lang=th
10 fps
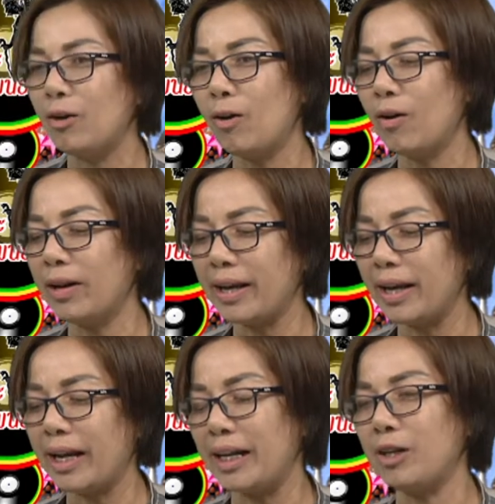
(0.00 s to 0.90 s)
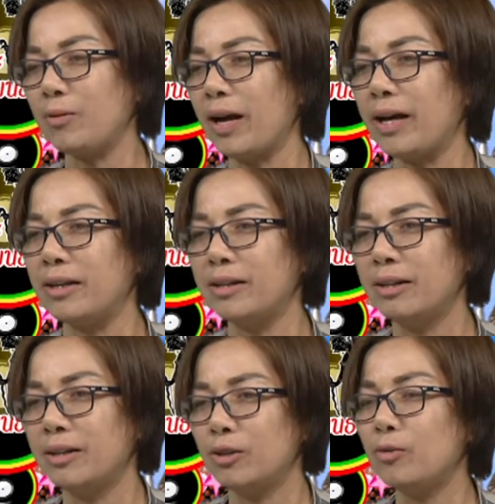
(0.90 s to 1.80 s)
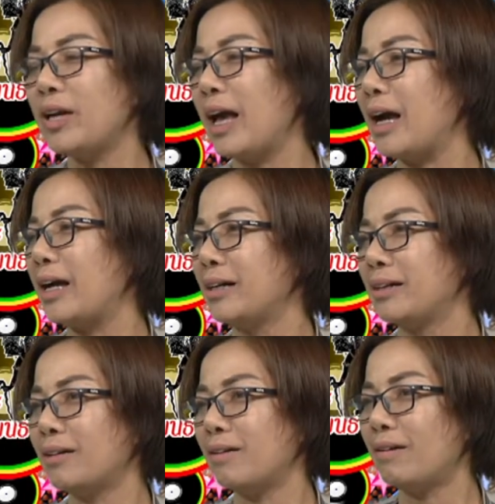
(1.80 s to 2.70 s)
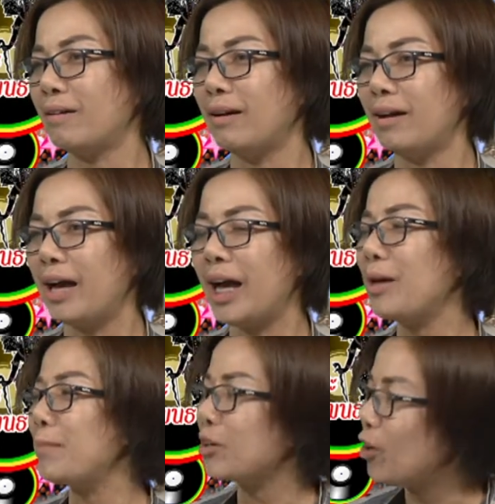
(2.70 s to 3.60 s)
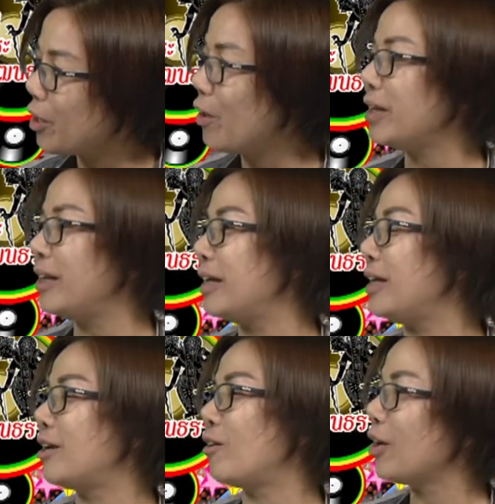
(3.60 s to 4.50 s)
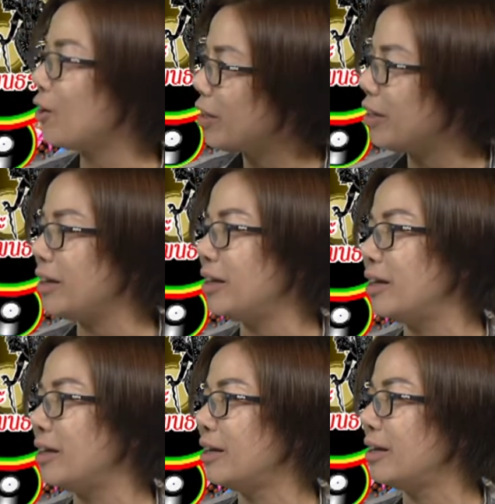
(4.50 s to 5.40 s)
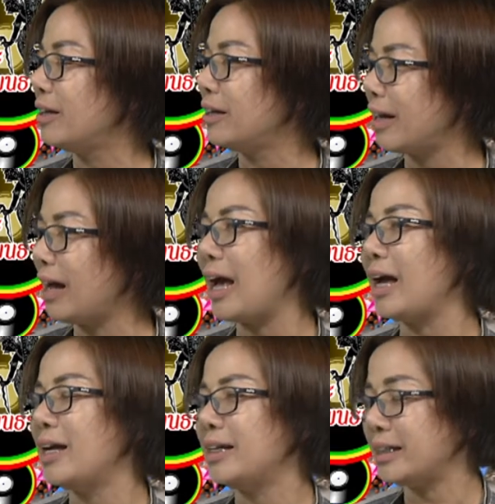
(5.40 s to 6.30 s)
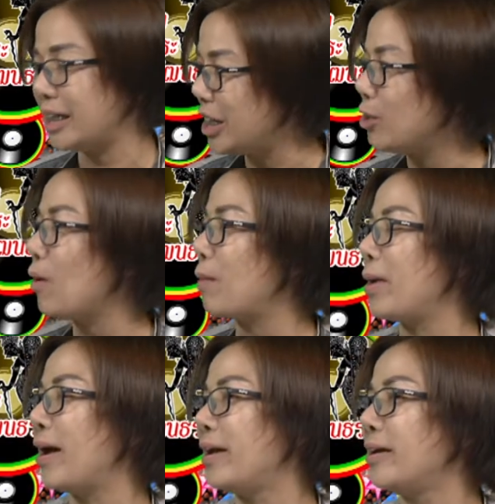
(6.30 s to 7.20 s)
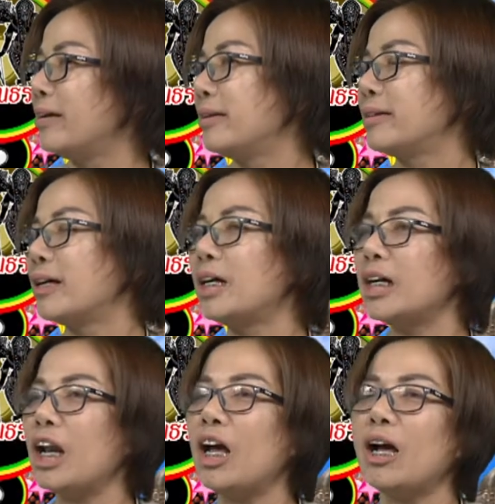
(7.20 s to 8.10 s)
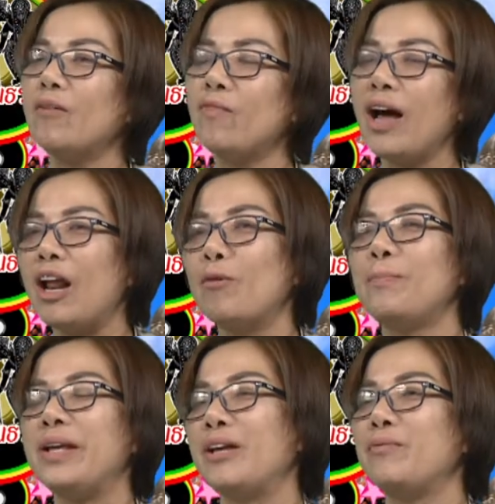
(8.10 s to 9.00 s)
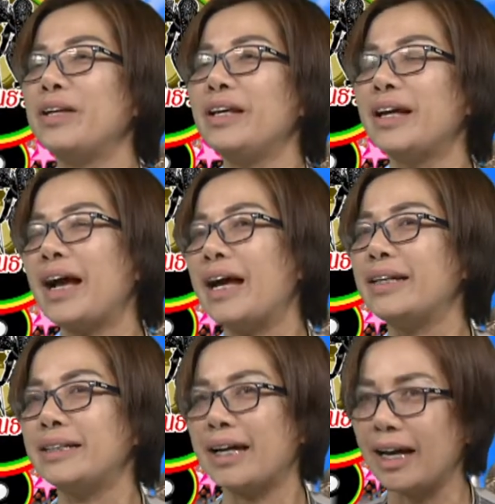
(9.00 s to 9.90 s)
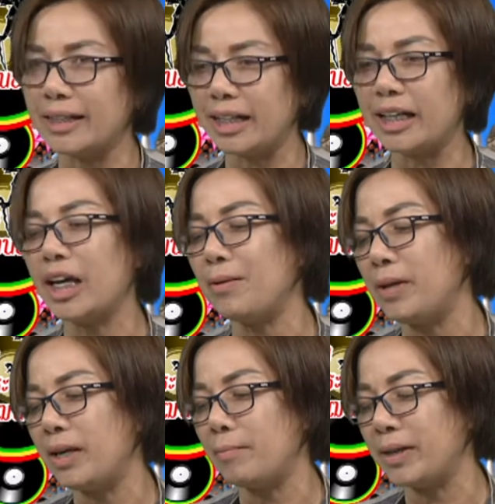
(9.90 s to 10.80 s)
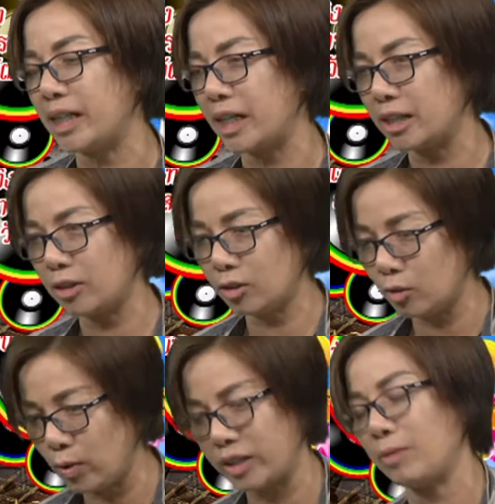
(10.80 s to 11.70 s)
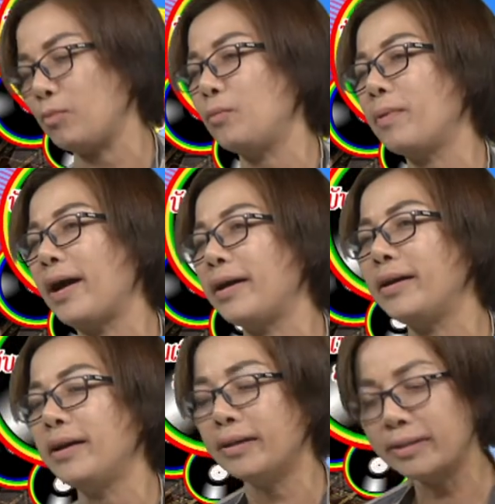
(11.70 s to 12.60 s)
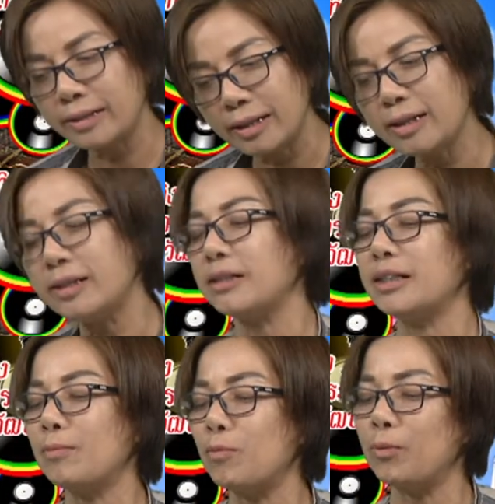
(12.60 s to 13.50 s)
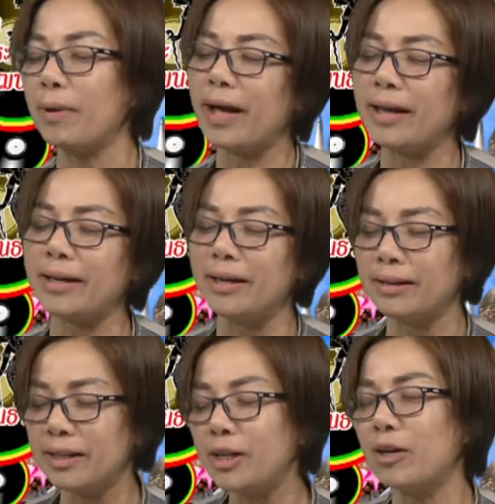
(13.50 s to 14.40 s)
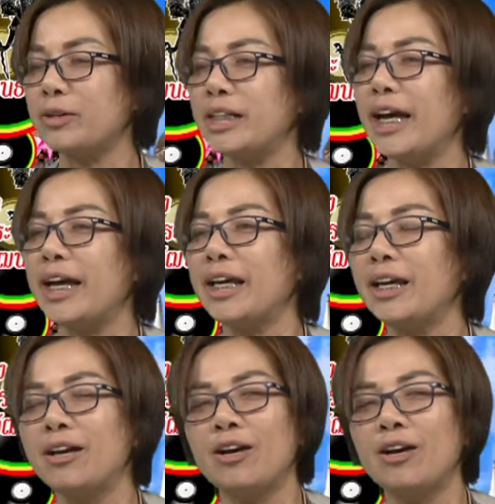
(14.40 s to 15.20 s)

แล้วก็ในขณะเดียวกันทุกอย่างก็ให้มันค่อยๆดีค่อยๆดีนะคะจะดีกว่าไหมถ้าเกิดว่าเราเปลี่ยนวิธีการจากการใช้เคมีมาใช้ตัวสมุนไพรซึ่งสมุนไพรที่เราใช้